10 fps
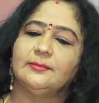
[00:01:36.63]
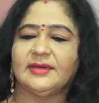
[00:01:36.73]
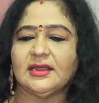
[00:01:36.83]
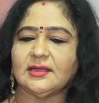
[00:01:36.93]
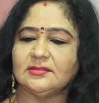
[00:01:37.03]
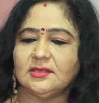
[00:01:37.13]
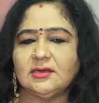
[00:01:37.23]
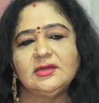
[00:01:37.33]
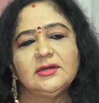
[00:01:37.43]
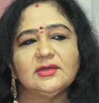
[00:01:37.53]
మనకందరి
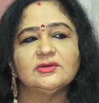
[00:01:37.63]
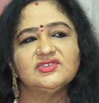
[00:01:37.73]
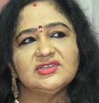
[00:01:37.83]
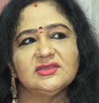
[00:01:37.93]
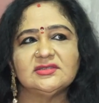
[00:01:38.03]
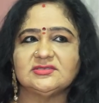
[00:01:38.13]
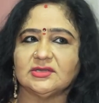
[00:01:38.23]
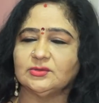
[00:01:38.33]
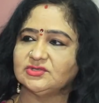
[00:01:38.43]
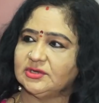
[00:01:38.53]
ఇంటికి వచ్చి చదువు